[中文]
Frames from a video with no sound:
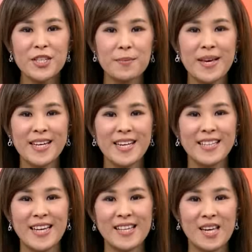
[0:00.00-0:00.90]
息片刻，
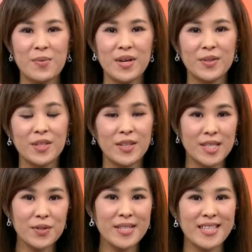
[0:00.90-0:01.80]
想掌握更多投
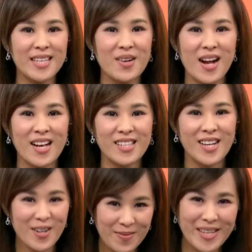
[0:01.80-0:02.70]
资讯息，广告之
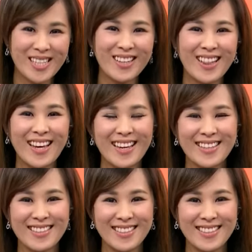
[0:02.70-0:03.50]
后马上回来。